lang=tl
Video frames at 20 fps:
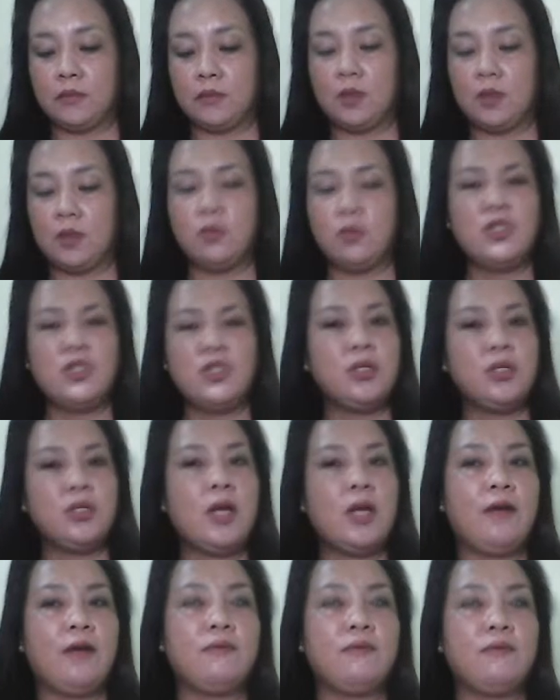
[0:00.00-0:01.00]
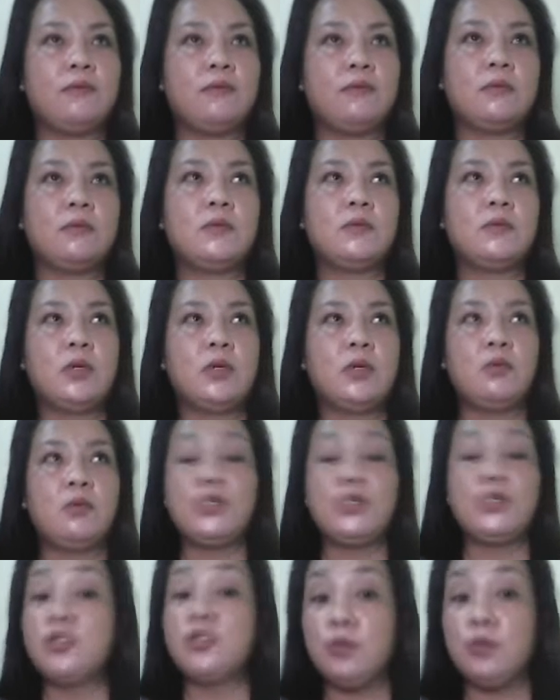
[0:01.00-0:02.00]
we should have we
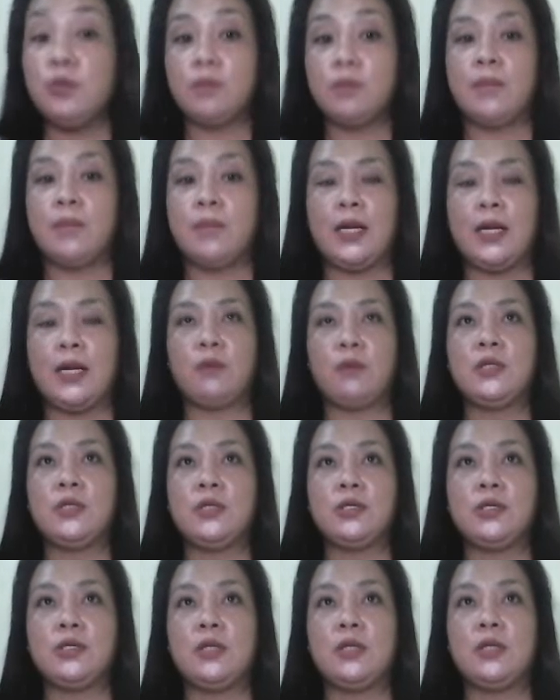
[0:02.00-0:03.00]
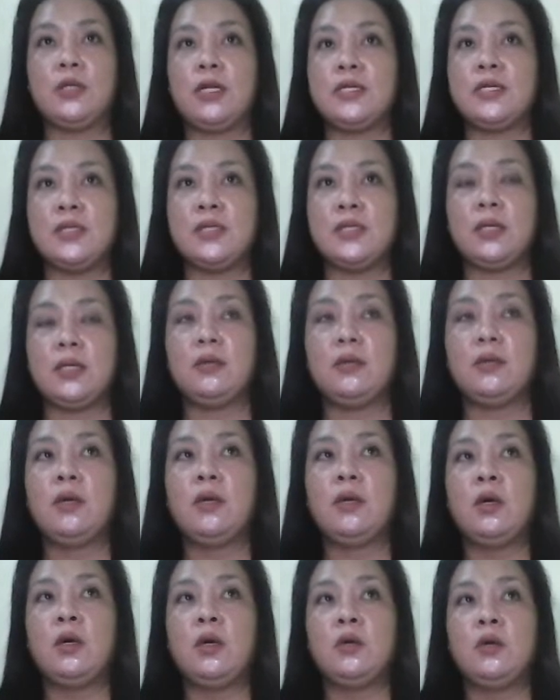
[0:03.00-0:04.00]
should pala we should listen
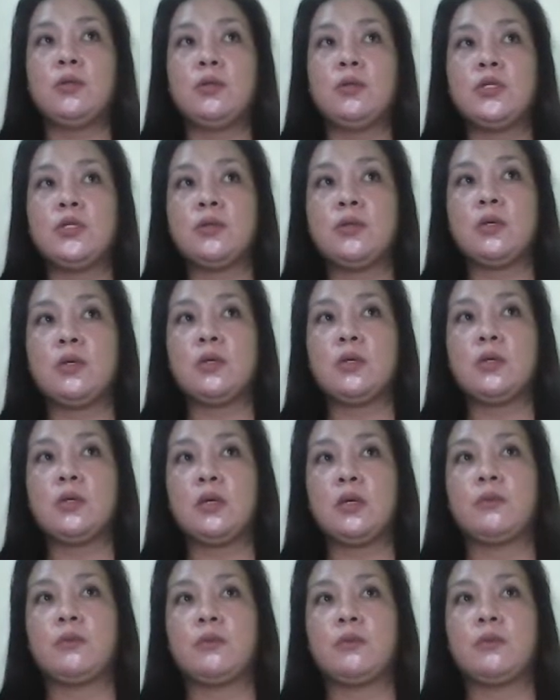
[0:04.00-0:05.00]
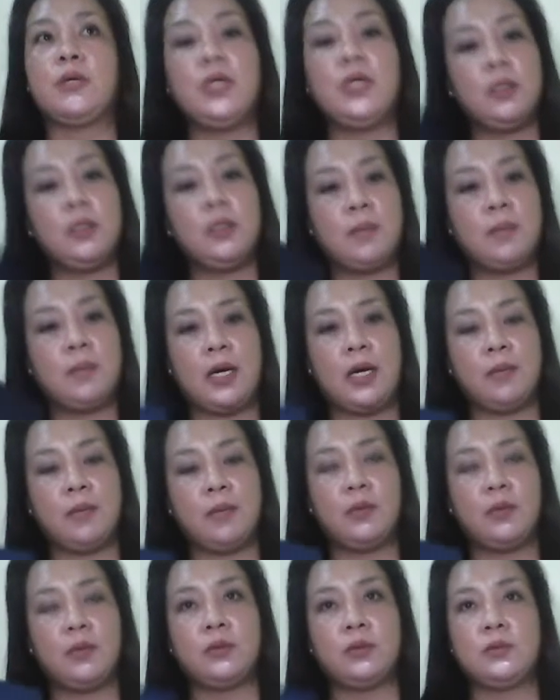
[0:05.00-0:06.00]
we should uh, read the
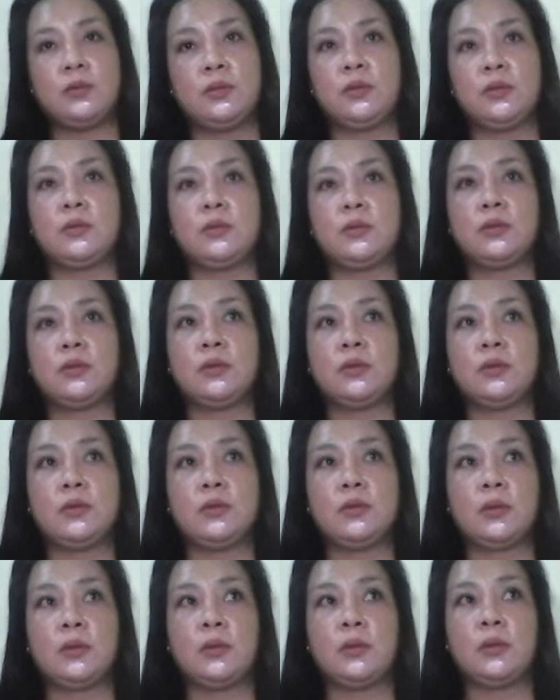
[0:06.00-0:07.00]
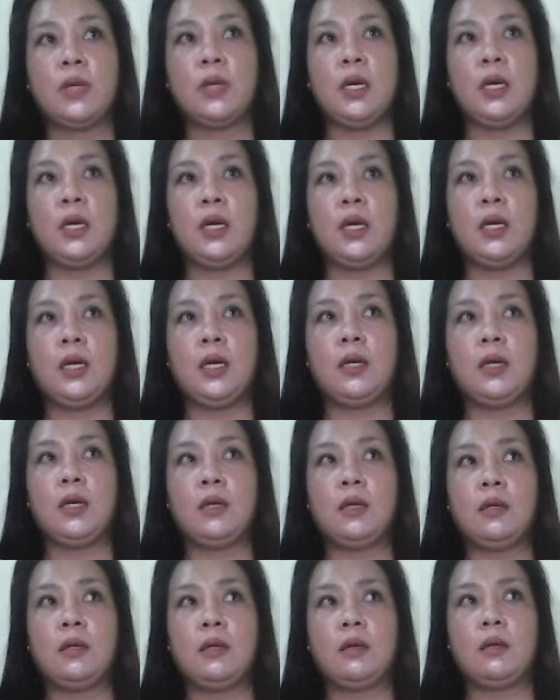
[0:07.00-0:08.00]
bible you know
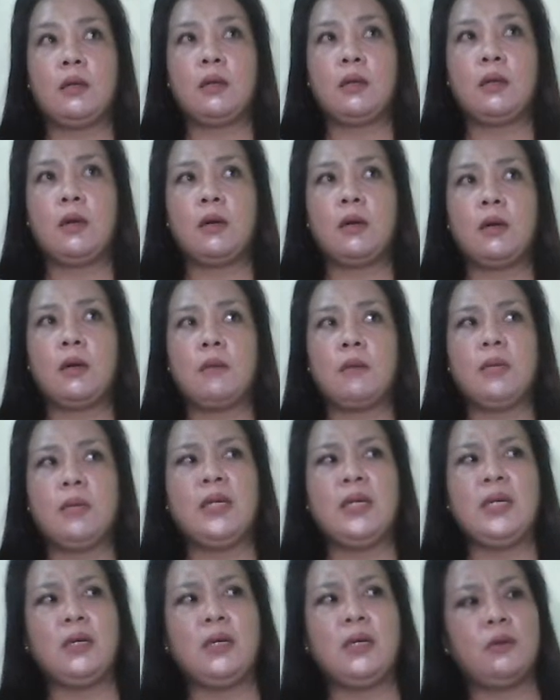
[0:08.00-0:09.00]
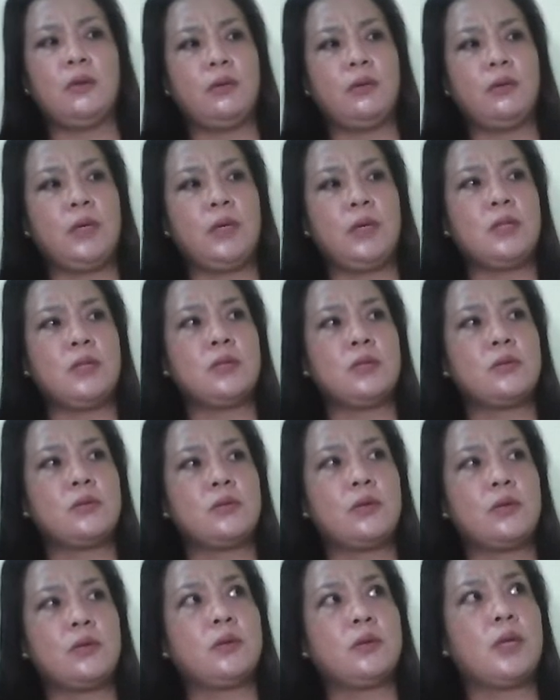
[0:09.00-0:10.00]
and my dad always
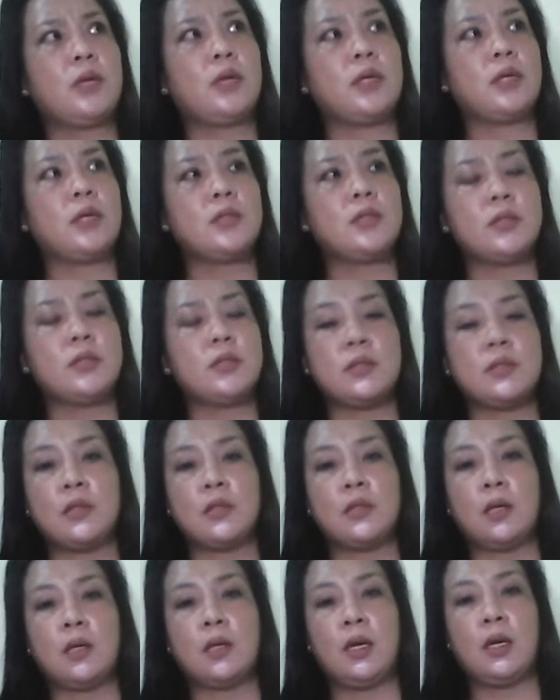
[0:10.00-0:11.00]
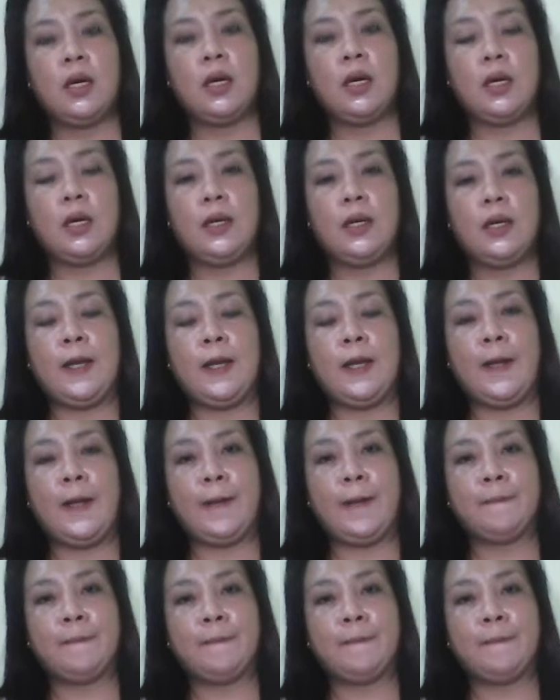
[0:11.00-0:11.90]
told us na